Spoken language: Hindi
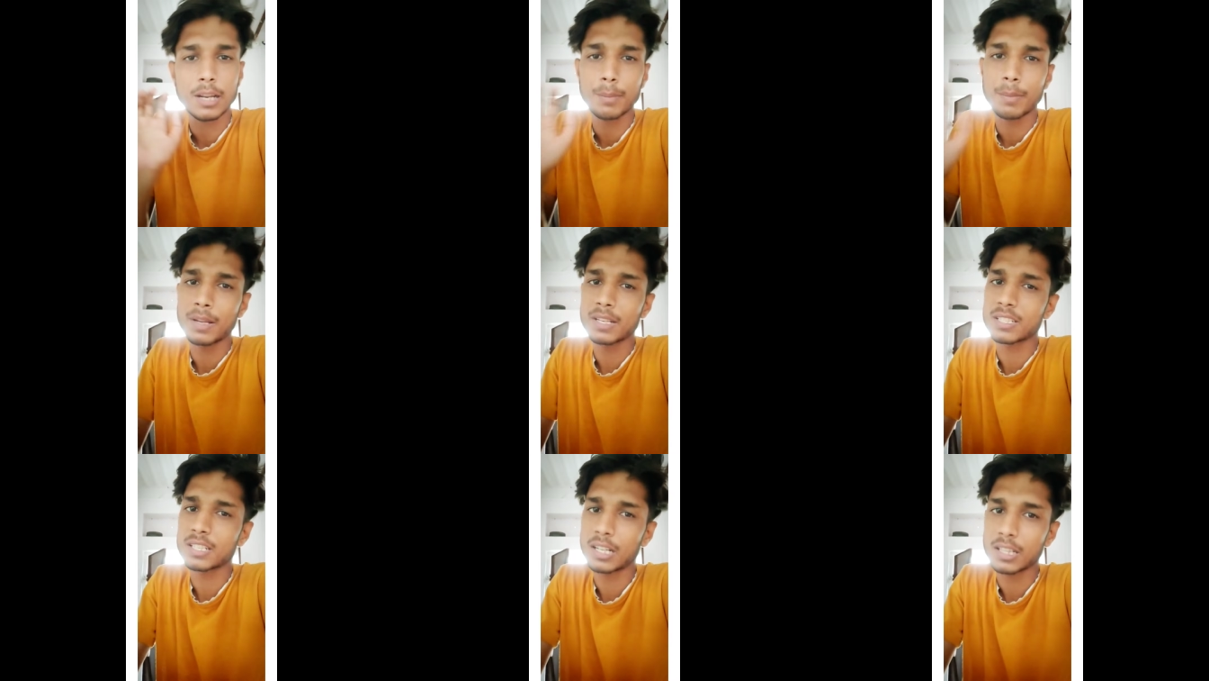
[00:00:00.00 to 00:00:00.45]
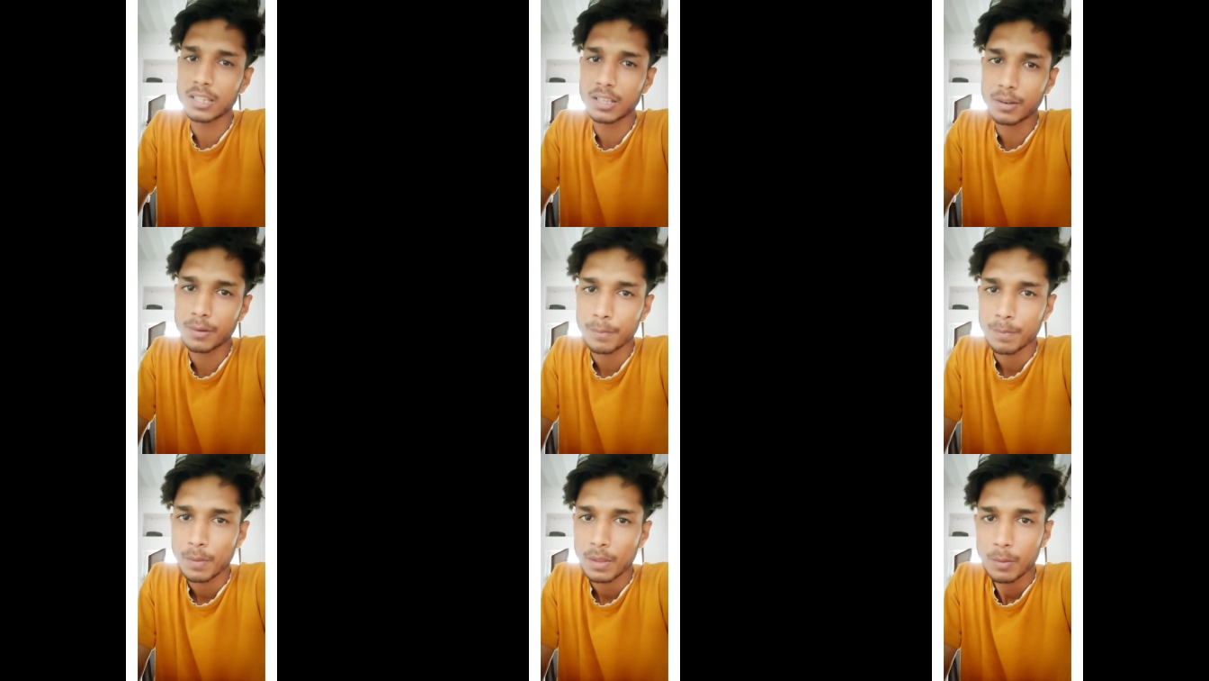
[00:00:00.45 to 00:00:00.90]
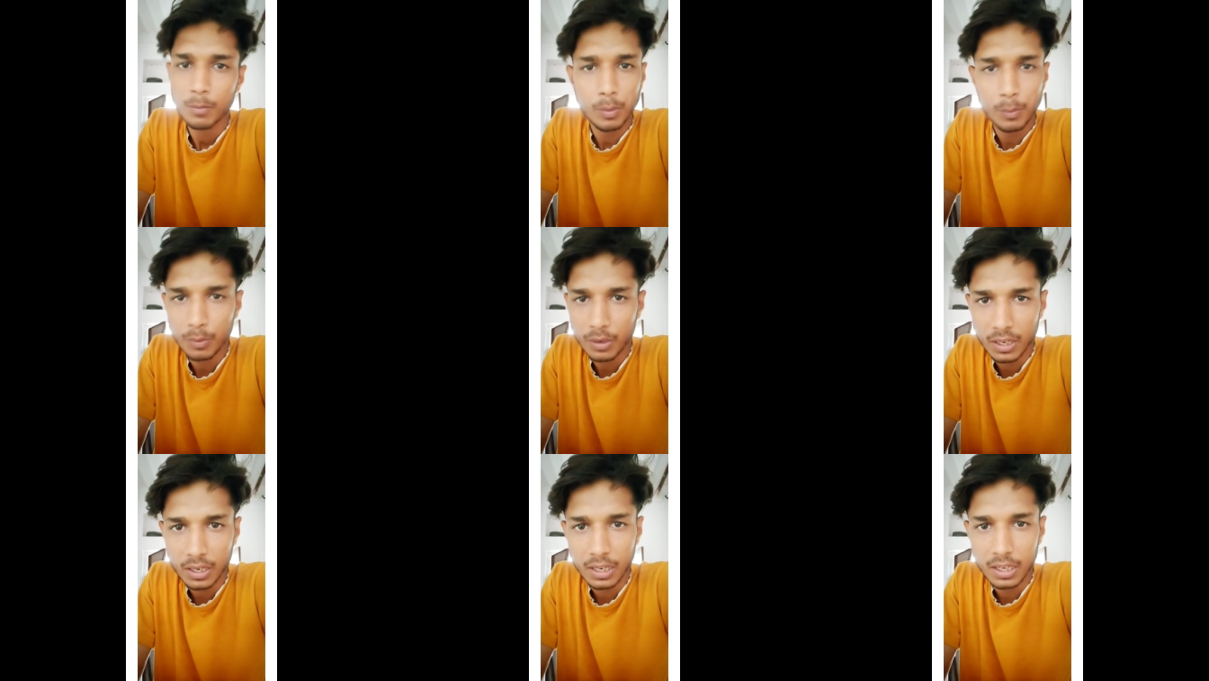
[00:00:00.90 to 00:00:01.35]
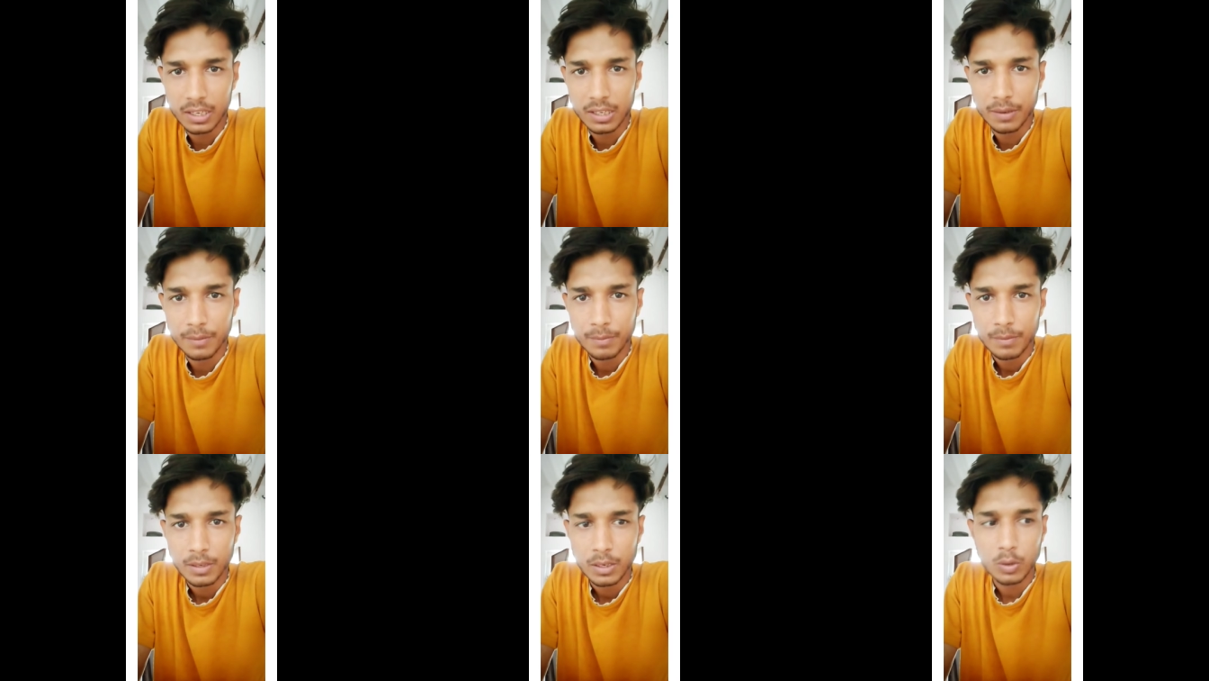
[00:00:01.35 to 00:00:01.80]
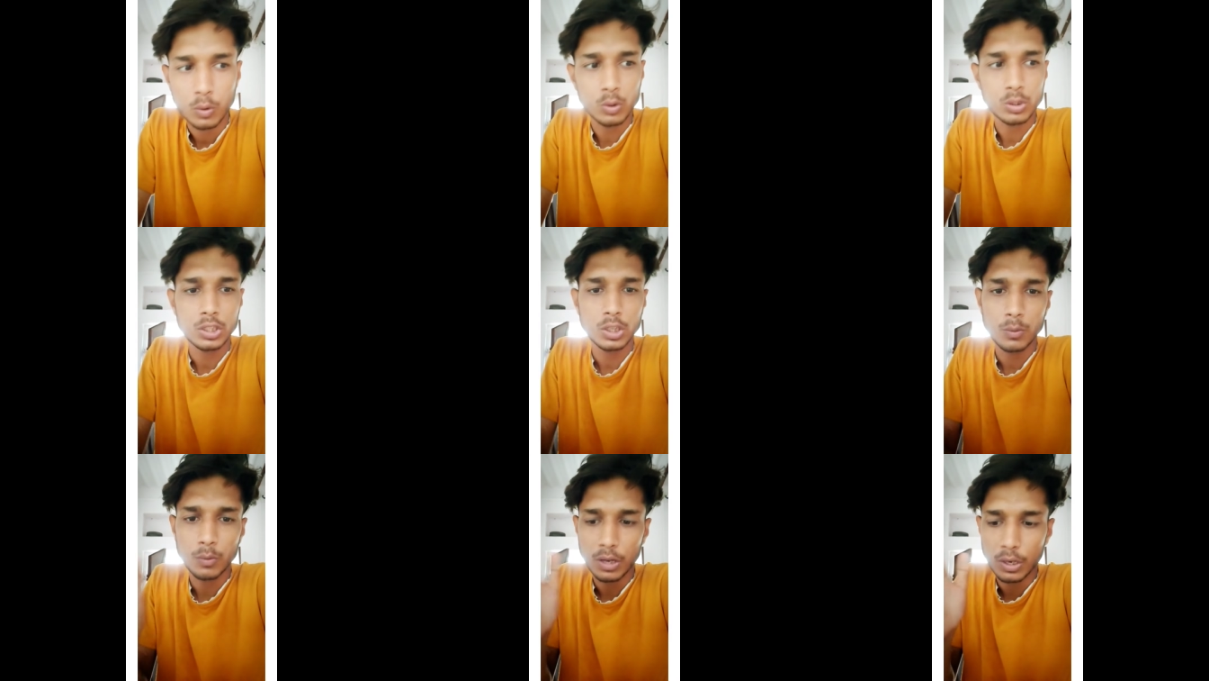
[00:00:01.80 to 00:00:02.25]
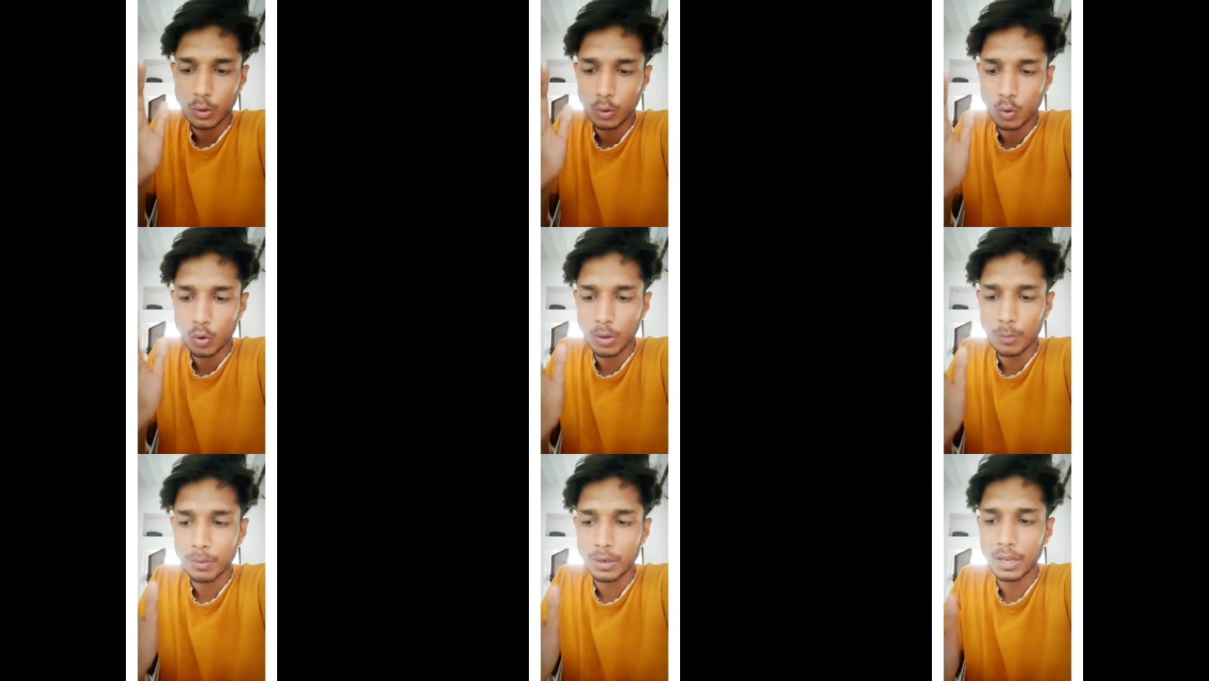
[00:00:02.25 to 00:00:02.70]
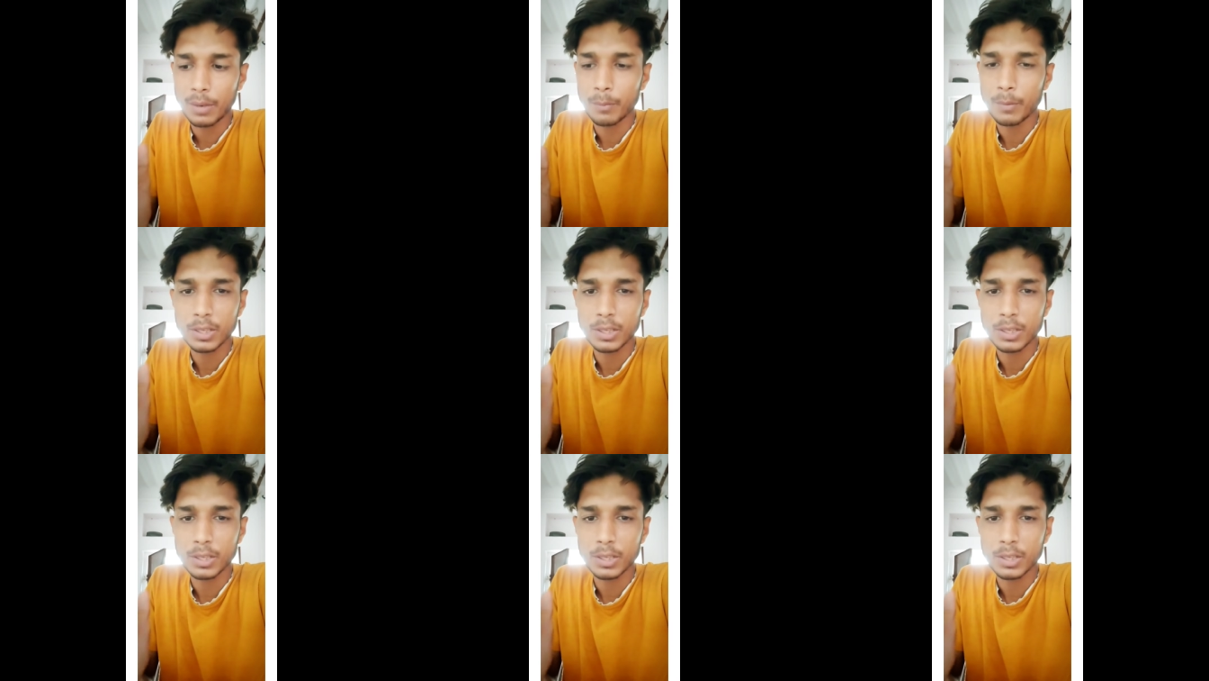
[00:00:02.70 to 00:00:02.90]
चार पाँच साल तक मुमकिन नहीं है कोचिंग वालों को हमने